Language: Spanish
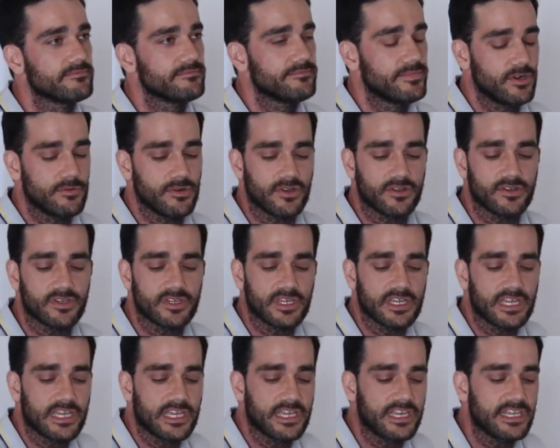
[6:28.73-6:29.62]
Pero bueno,
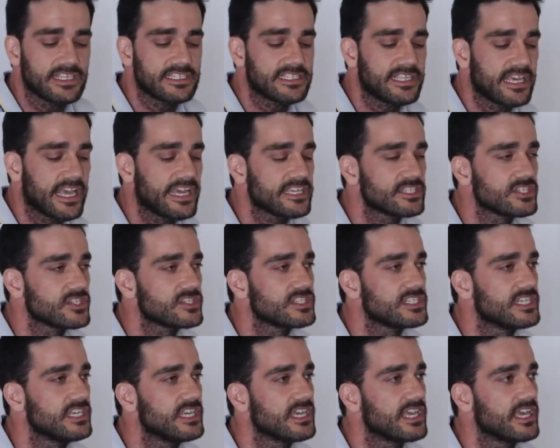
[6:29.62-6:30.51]
en este caso
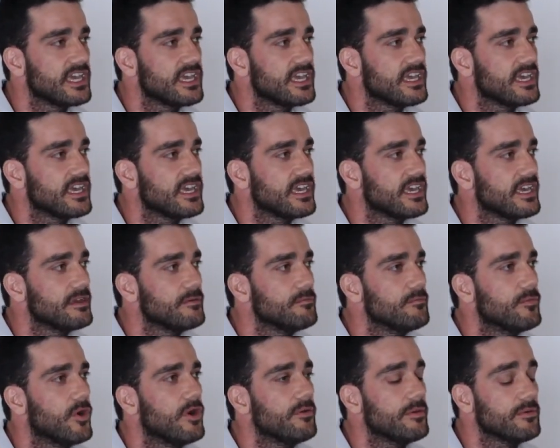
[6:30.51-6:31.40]
sí que
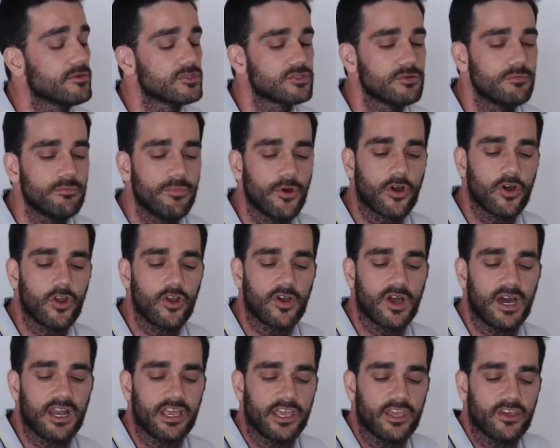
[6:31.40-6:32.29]
volvimos un poco
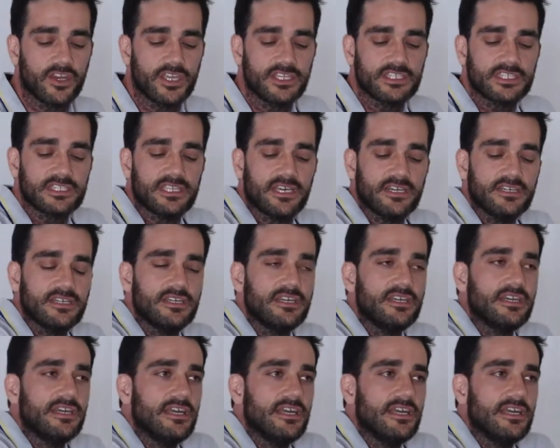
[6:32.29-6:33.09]
loco al guionista,